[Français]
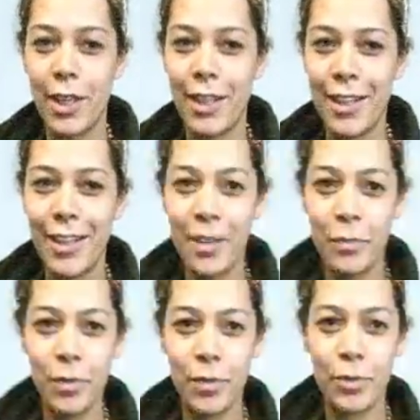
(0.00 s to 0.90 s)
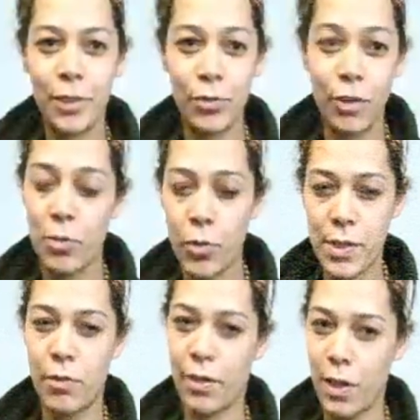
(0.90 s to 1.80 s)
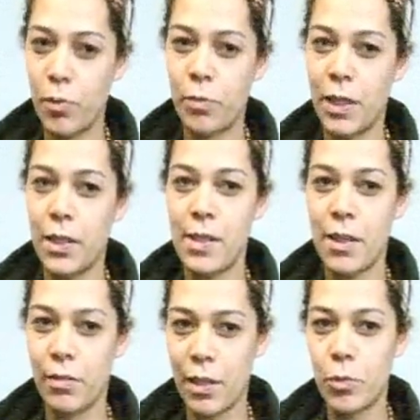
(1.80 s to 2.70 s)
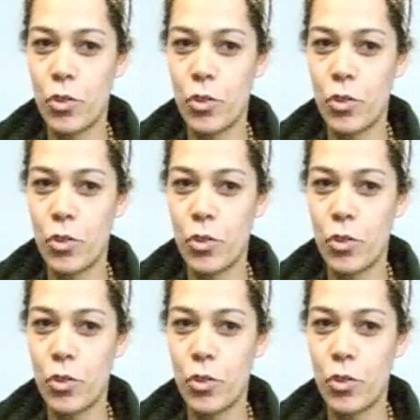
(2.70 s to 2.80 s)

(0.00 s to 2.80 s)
y allaient et me, me disaient vraiment, c'est vraiment bien, ça a vraiment